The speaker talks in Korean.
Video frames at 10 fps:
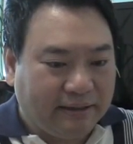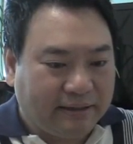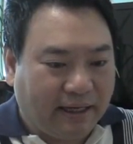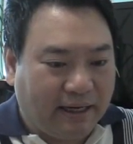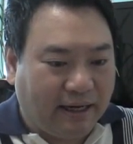
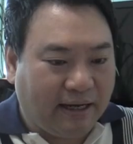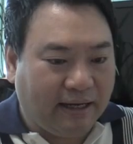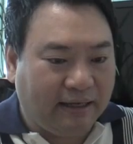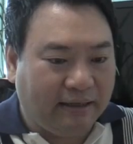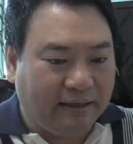
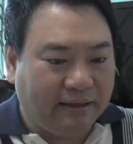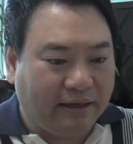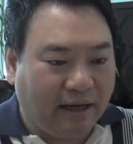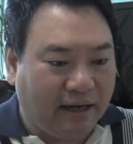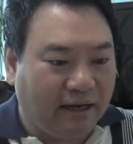
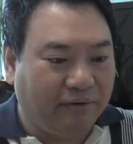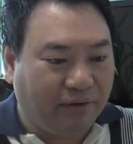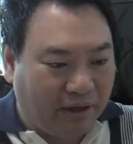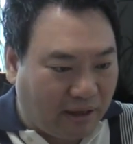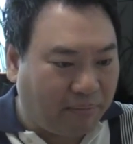살아있는
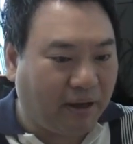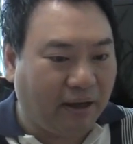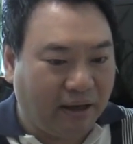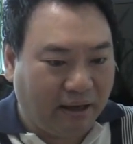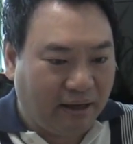하나님과
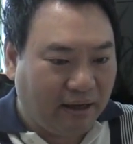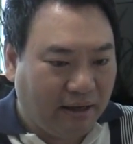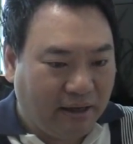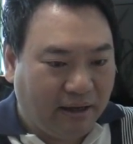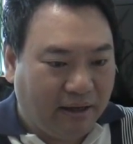예배
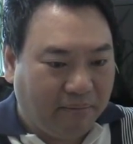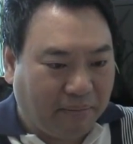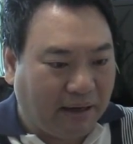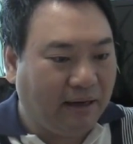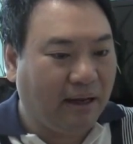
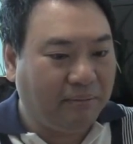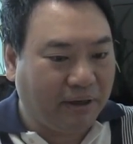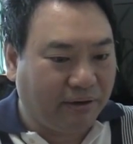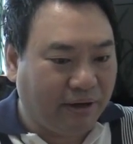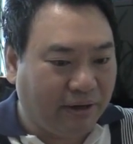
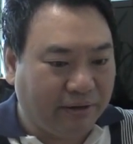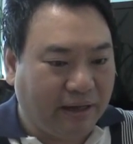만남인 거예요.